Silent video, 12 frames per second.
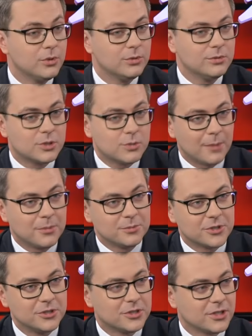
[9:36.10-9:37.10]
był
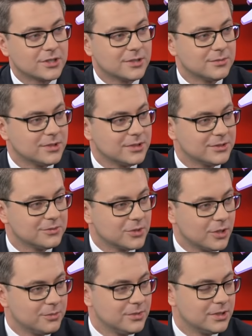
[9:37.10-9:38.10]
słabym przewodniczącym e,
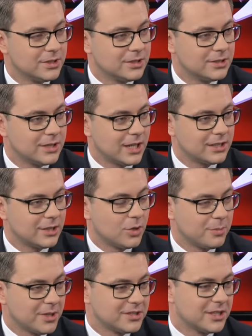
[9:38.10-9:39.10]
e, Rady
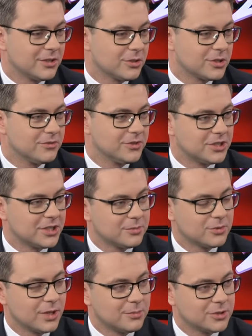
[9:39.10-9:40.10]
Europejskiej, to
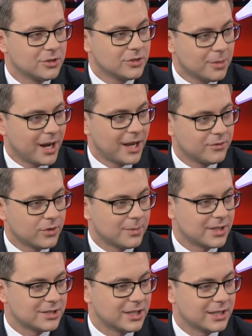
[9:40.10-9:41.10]
oczywiście byłaby to dobra
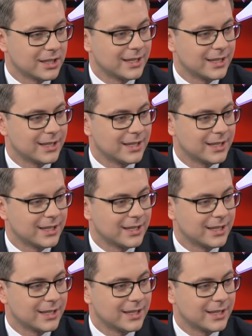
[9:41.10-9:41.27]
informacja.